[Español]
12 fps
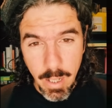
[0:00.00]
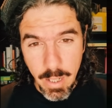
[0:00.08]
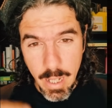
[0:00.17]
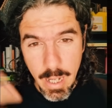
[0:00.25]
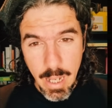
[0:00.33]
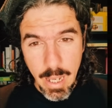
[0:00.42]

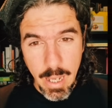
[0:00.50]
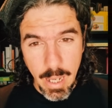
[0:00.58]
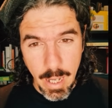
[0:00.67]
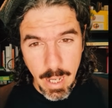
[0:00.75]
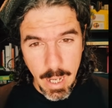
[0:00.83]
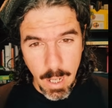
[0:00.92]
y el
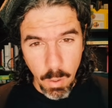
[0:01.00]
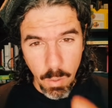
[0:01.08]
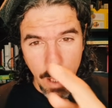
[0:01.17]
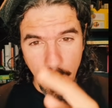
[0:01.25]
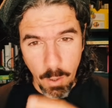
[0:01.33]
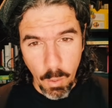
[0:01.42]
eje a
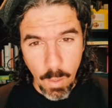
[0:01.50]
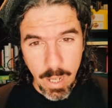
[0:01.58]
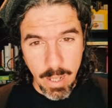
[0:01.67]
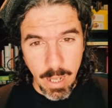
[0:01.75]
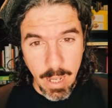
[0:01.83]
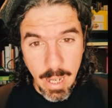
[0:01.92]
una
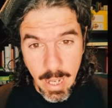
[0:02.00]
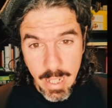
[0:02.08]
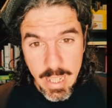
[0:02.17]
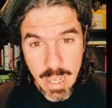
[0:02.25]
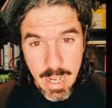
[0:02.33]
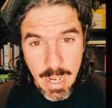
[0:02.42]
rueda,
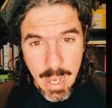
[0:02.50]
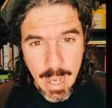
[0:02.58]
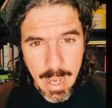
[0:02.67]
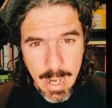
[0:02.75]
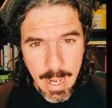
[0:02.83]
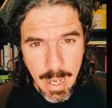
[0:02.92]
y el
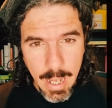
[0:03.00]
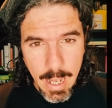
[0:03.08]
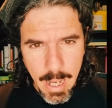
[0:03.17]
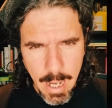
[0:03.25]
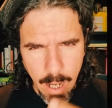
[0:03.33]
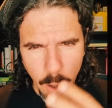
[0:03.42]
ala
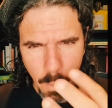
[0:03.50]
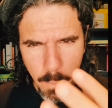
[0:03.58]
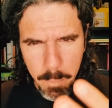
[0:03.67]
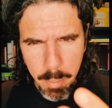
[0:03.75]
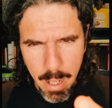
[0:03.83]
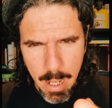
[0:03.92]
a
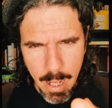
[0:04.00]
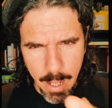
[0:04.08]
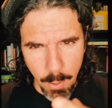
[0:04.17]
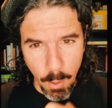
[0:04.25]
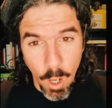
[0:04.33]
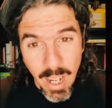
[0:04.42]
un pájaro,